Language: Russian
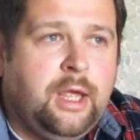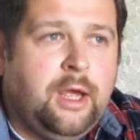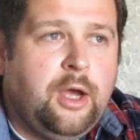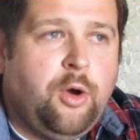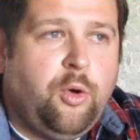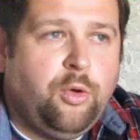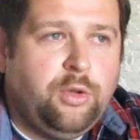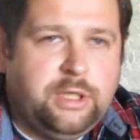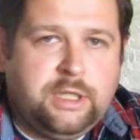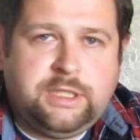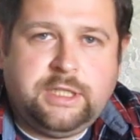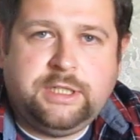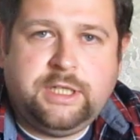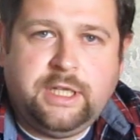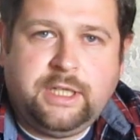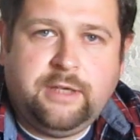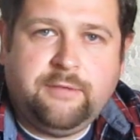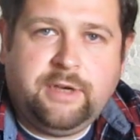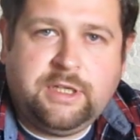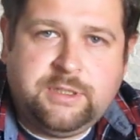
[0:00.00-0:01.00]
Он эти
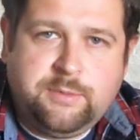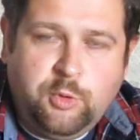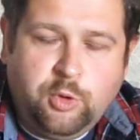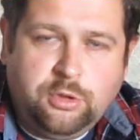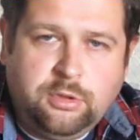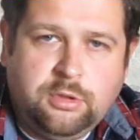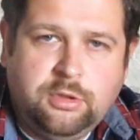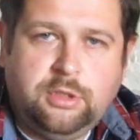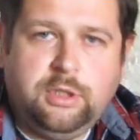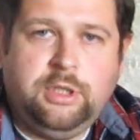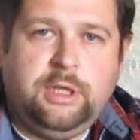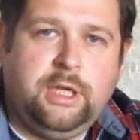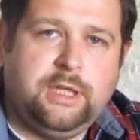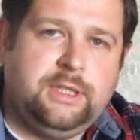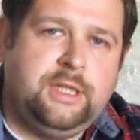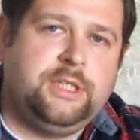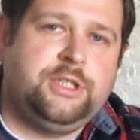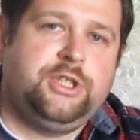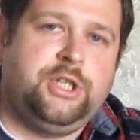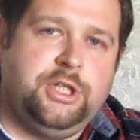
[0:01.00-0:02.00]
деньги возьмет и
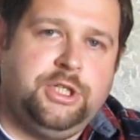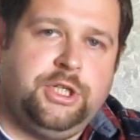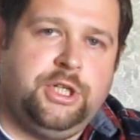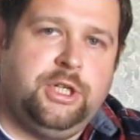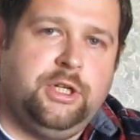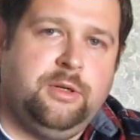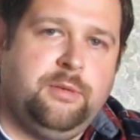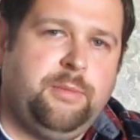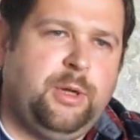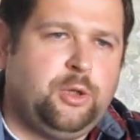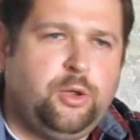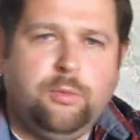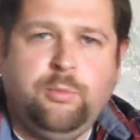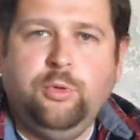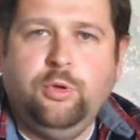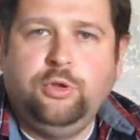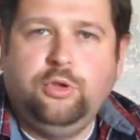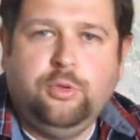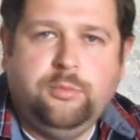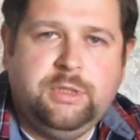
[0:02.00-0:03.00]
отдаст женщине. Потом
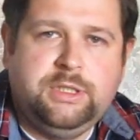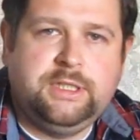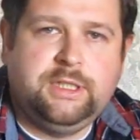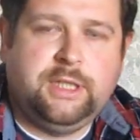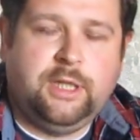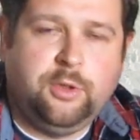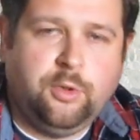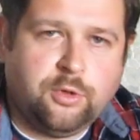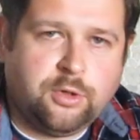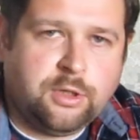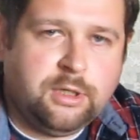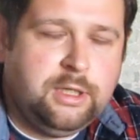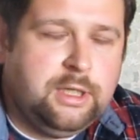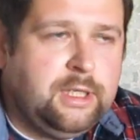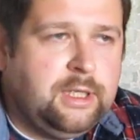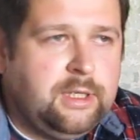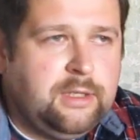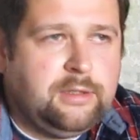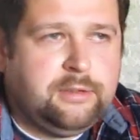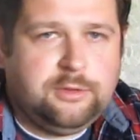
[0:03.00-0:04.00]
будет думать за налог.
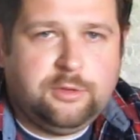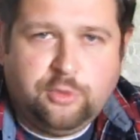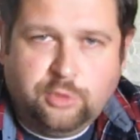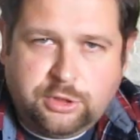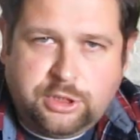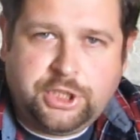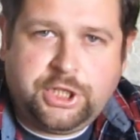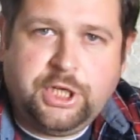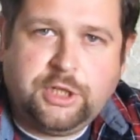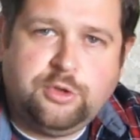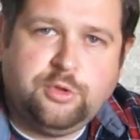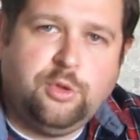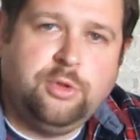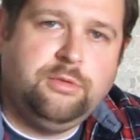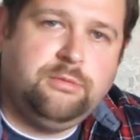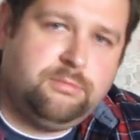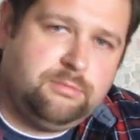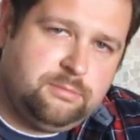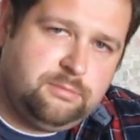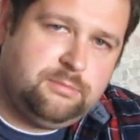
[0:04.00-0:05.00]
Но сейчас
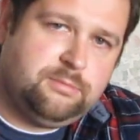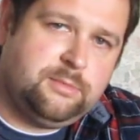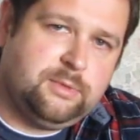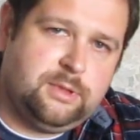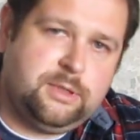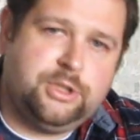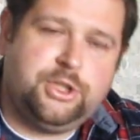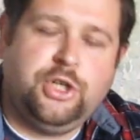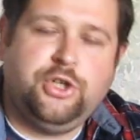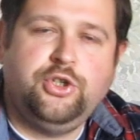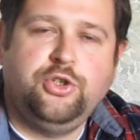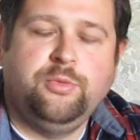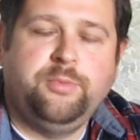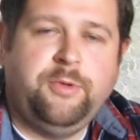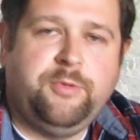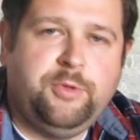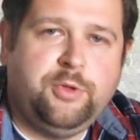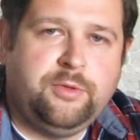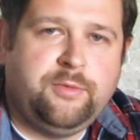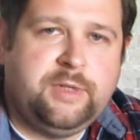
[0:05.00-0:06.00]
он женщину
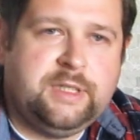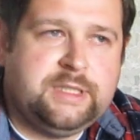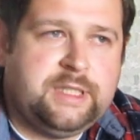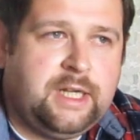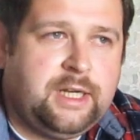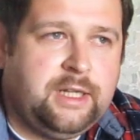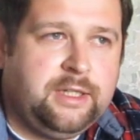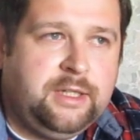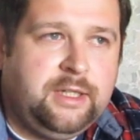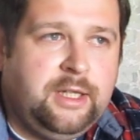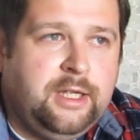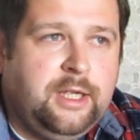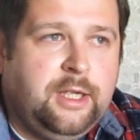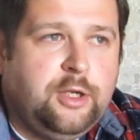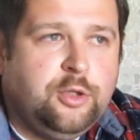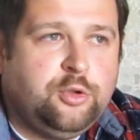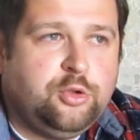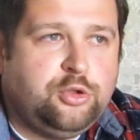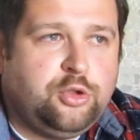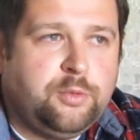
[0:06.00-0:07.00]
поведет в ресторан.
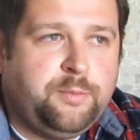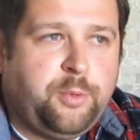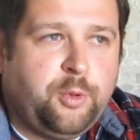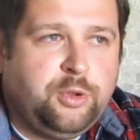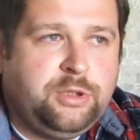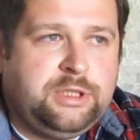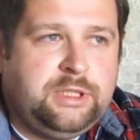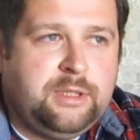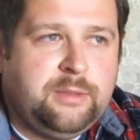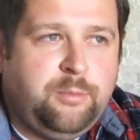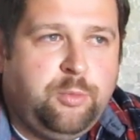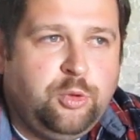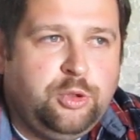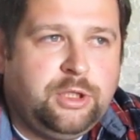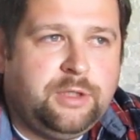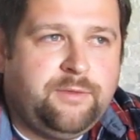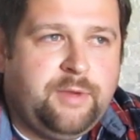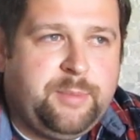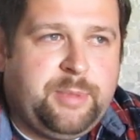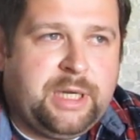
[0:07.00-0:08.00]
То есть он просто
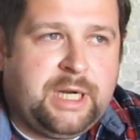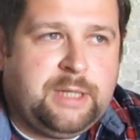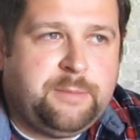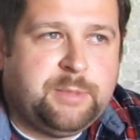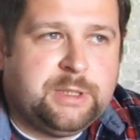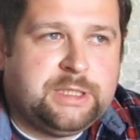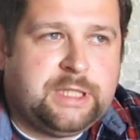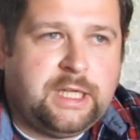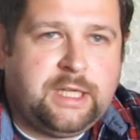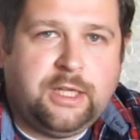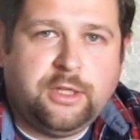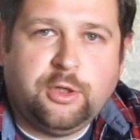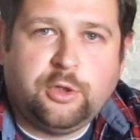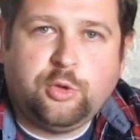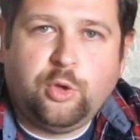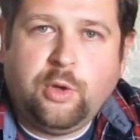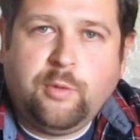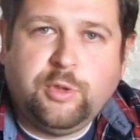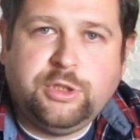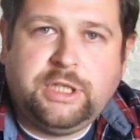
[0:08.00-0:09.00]
будет выбирать постоянно,
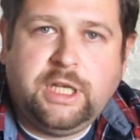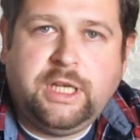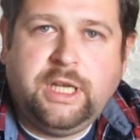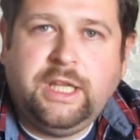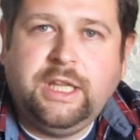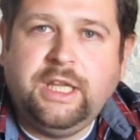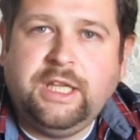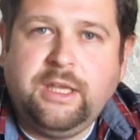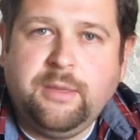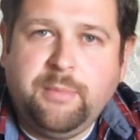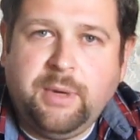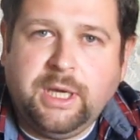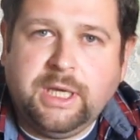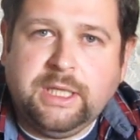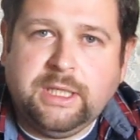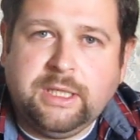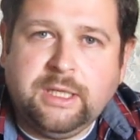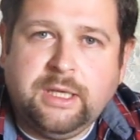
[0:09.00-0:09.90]
кто его сильнее нагибает.